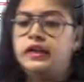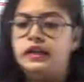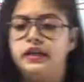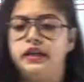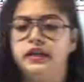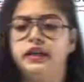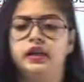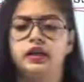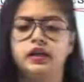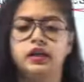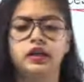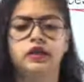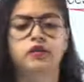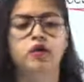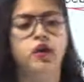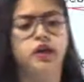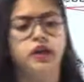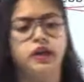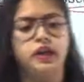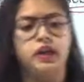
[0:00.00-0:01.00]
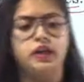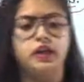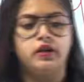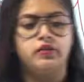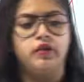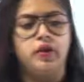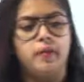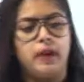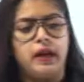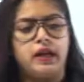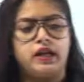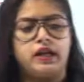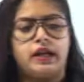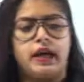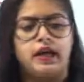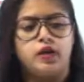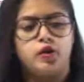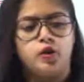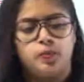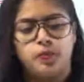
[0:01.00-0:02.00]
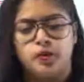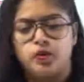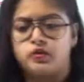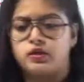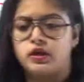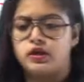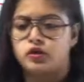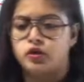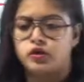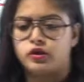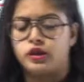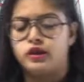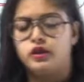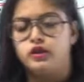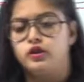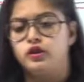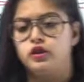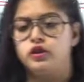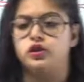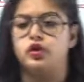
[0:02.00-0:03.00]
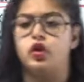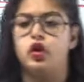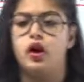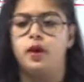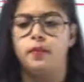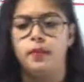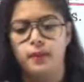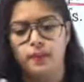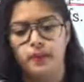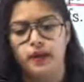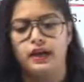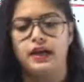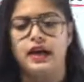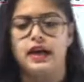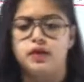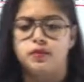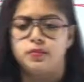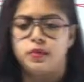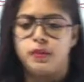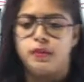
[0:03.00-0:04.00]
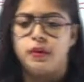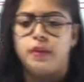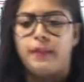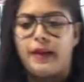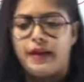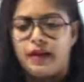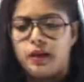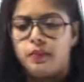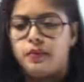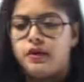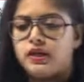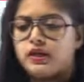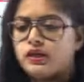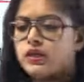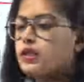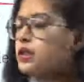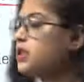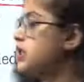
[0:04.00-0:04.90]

डिडक्टिव और इंडक्टिव हमारी क्या है दो प्रोसेस होते हैं जिनको हम अपने क्लास में हमने पहले भी डिस्कस